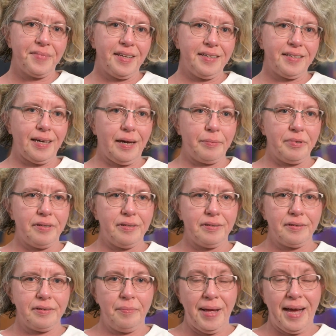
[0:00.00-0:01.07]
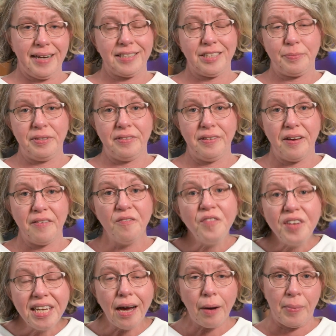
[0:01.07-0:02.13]
ich habe gemerkt, ich bin
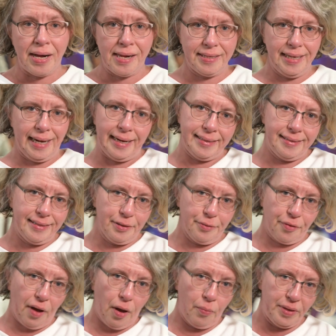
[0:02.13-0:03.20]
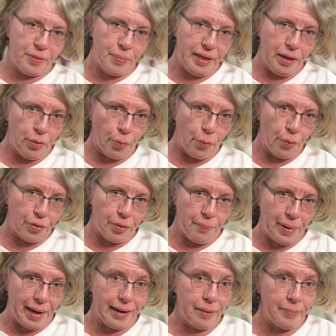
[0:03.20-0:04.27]
wieder mal die einzige Frau mit Behinderung im
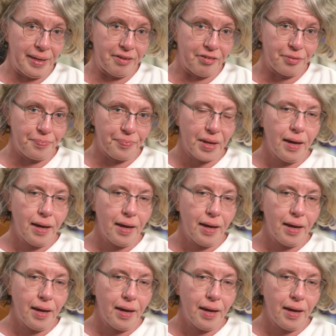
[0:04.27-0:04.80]
Parlament.